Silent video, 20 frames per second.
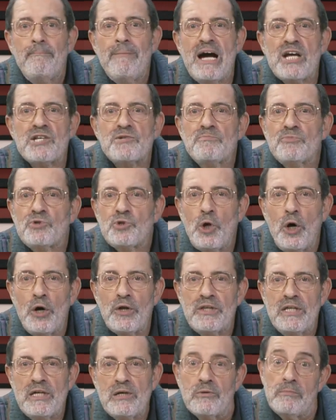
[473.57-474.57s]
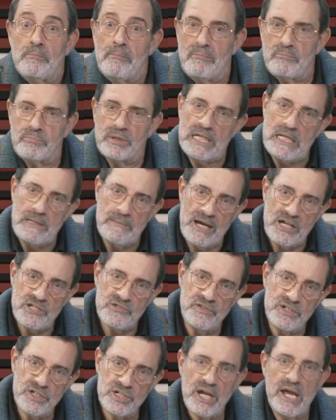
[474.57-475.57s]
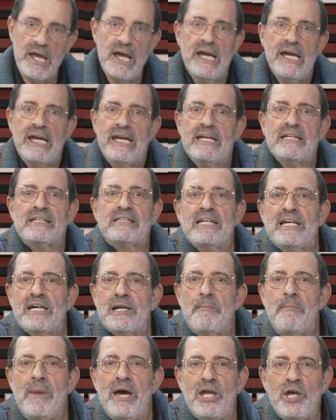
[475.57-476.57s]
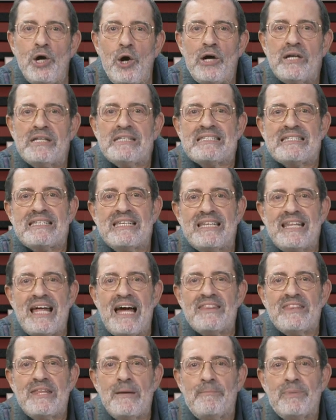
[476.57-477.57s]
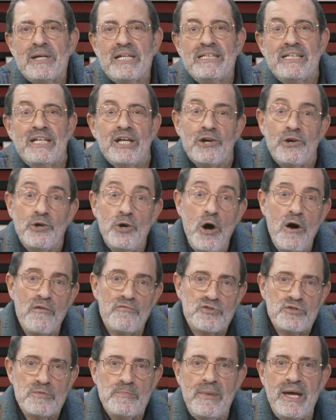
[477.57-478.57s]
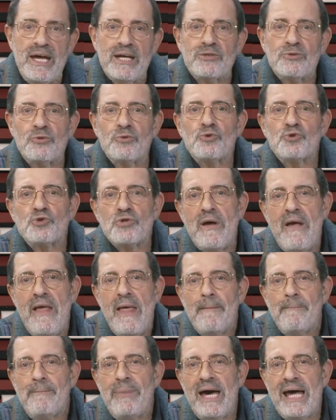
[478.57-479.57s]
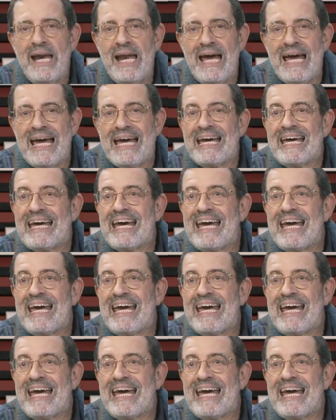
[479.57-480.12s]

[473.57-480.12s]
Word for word: mais metódico, um bocadinho mais virgem, e ter maior necessidade de aprender novos métodos para